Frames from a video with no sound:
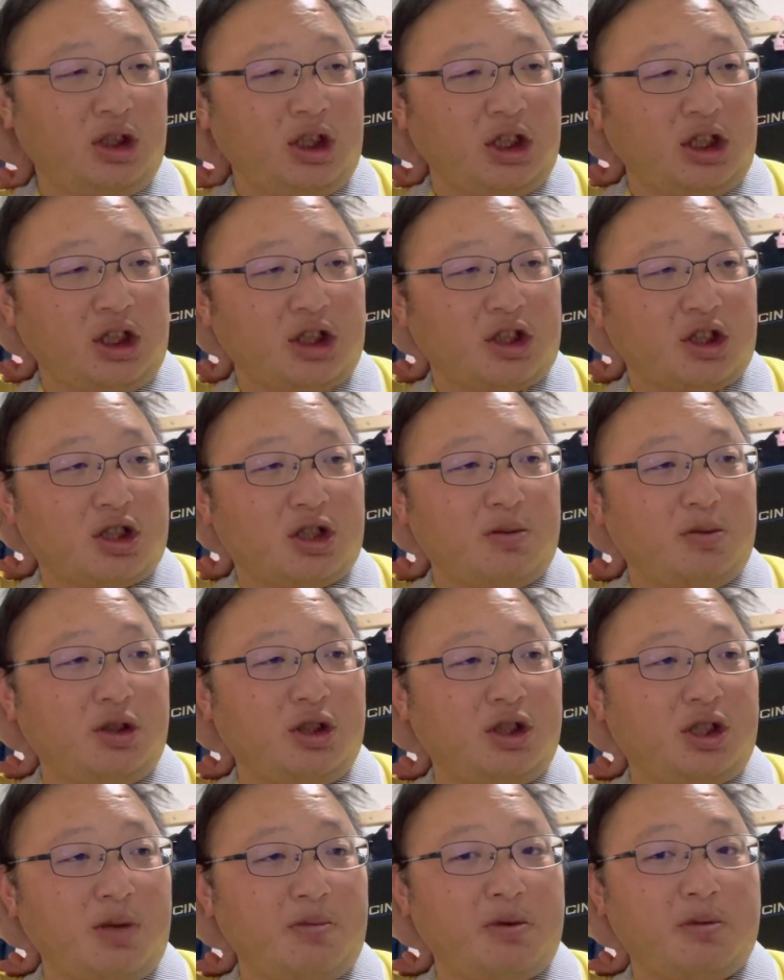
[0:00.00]
いただいた質問
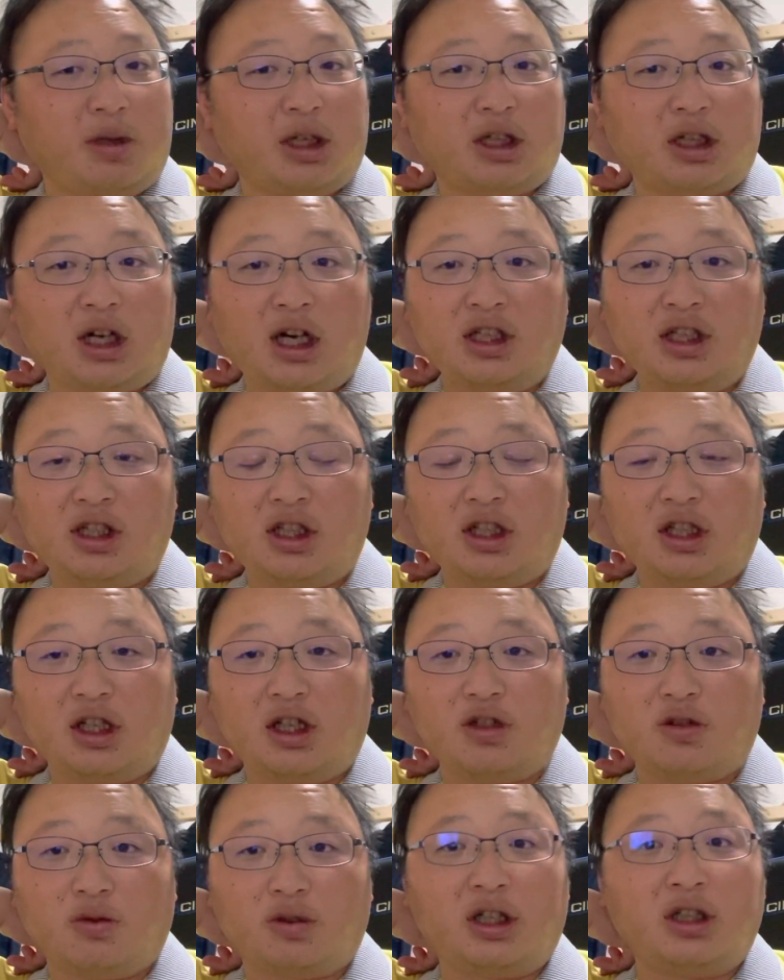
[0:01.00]
に全部まだ返せて
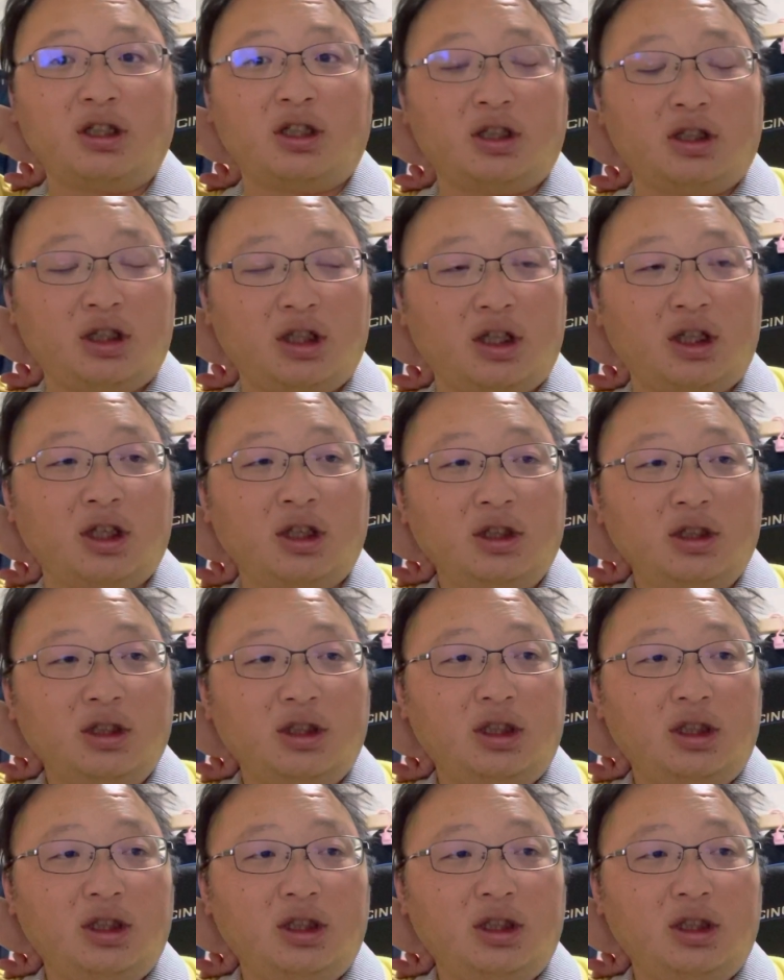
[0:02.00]
ない状態なんで、